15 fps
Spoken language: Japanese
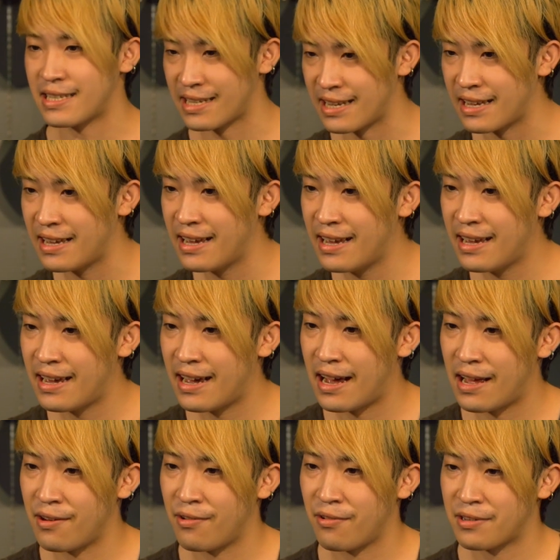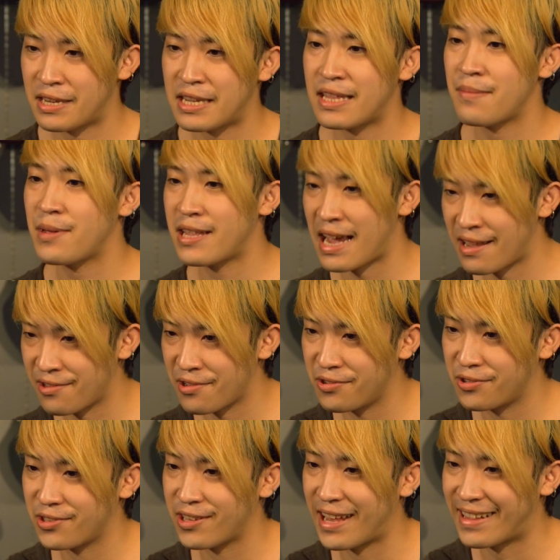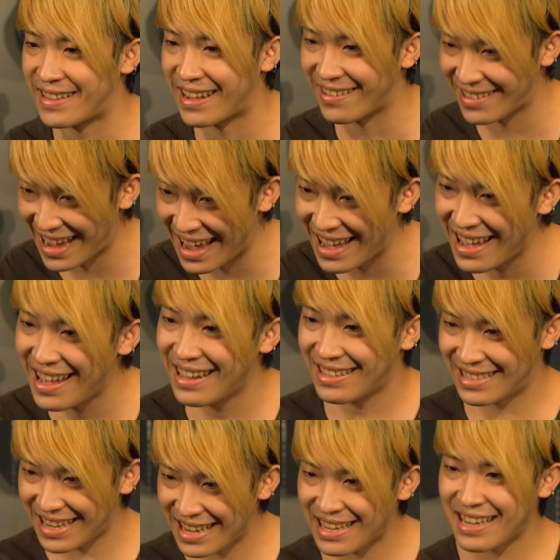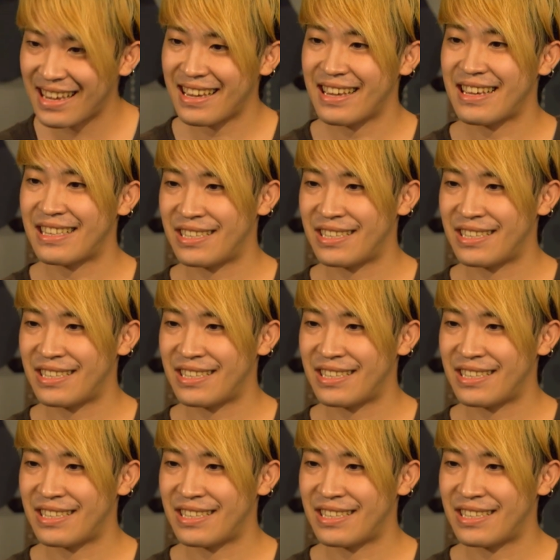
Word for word: 氏にあの弾いてみたいということだったので是非